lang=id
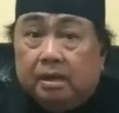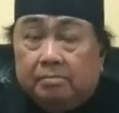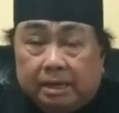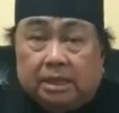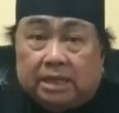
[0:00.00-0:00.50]

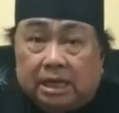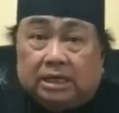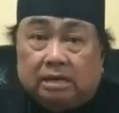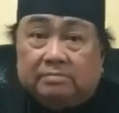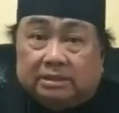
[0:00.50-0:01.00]
Mari kita
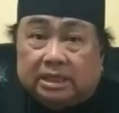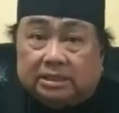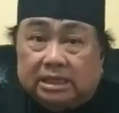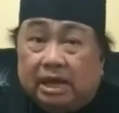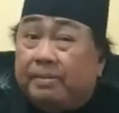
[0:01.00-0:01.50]
lihat dalam bahasa
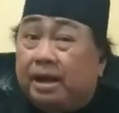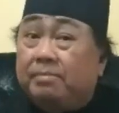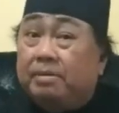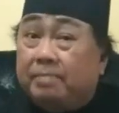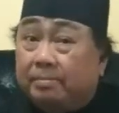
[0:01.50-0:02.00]
aslinya
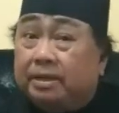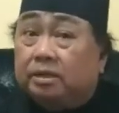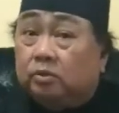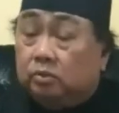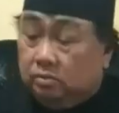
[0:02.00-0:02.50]
apakah memang
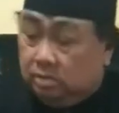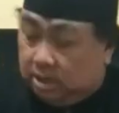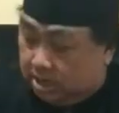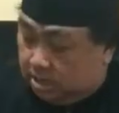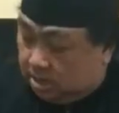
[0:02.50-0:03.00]
begitu,
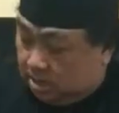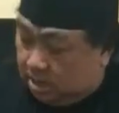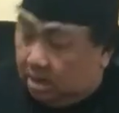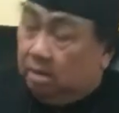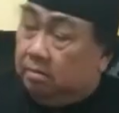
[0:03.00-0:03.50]
ya.
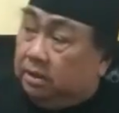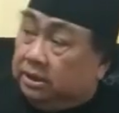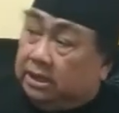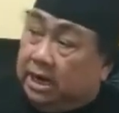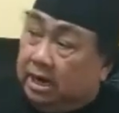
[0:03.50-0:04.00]

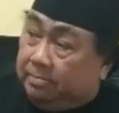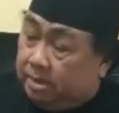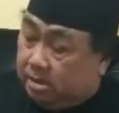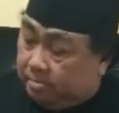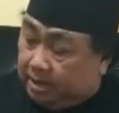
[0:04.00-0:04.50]
Di dalam
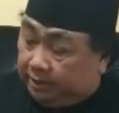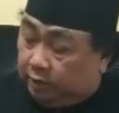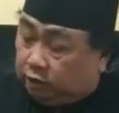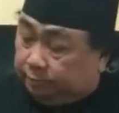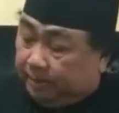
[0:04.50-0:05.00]
eh,
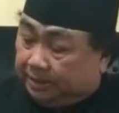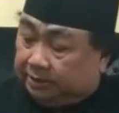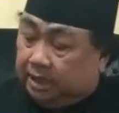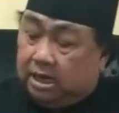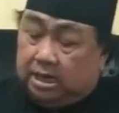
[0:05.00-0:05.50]
Matius
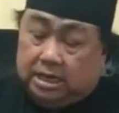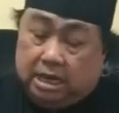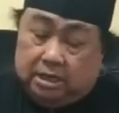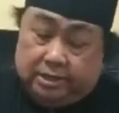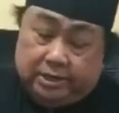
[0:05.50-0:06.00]
pasal
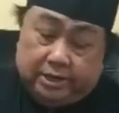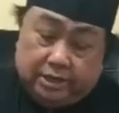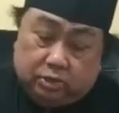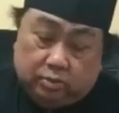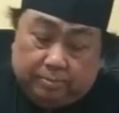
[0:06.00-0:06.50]
yang
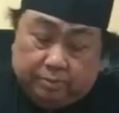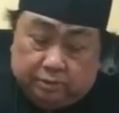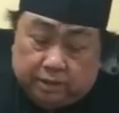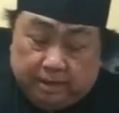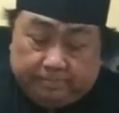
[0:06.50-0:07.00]

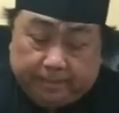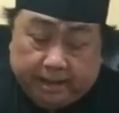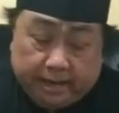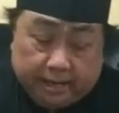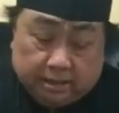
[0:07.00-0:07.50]

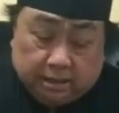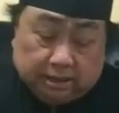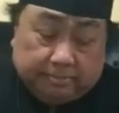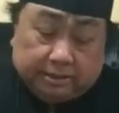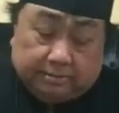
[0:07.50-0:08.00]
ke-28
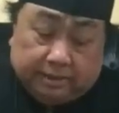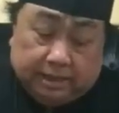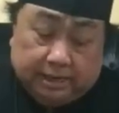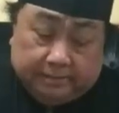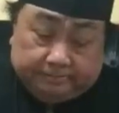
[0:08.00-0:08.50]
kita baca
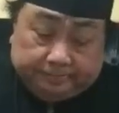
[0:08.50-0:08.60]
begini.